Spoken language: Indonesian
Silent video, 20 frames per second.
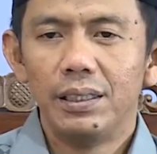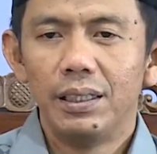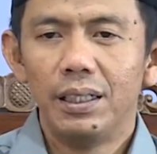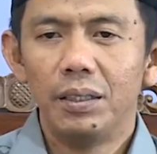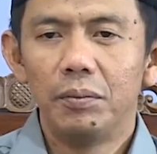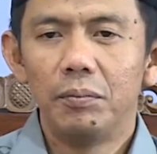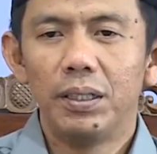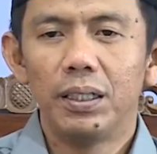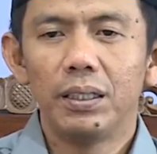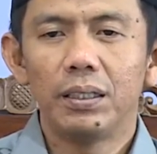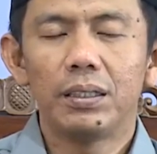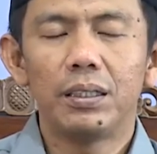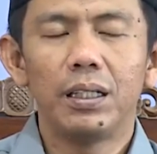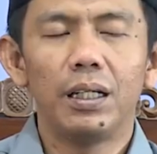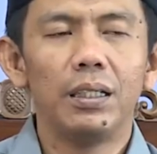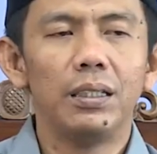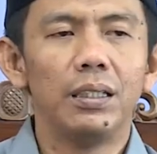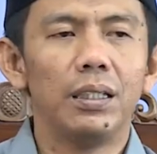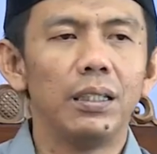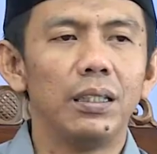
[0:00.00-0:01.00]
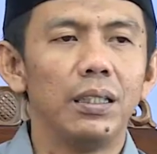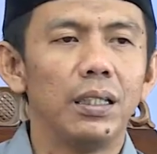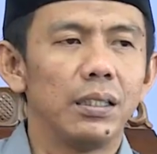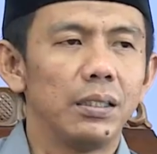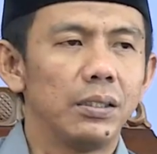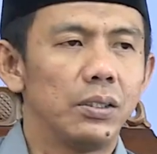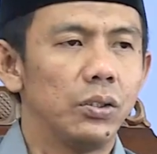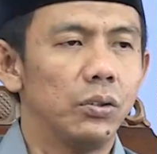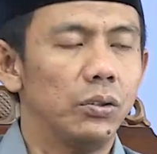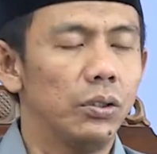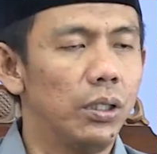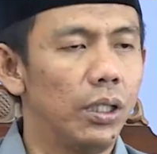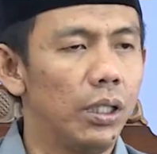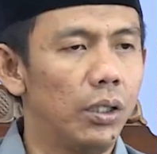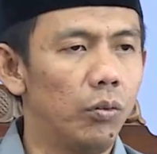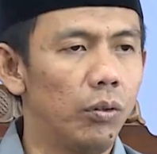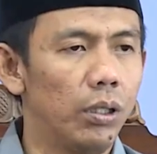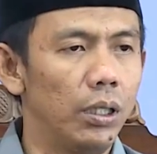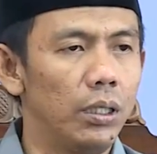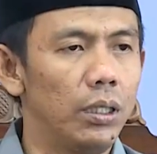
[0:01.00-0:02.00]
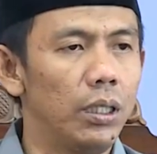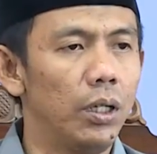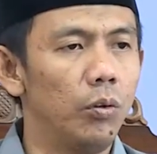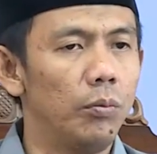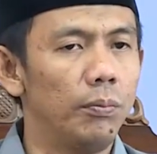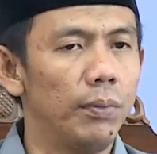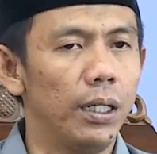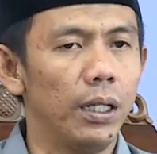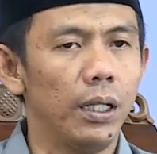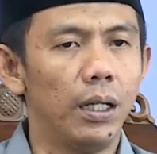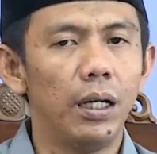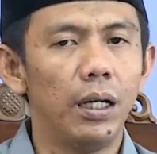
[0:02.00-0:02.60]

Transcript: liman kana yarjullaha wal yaumal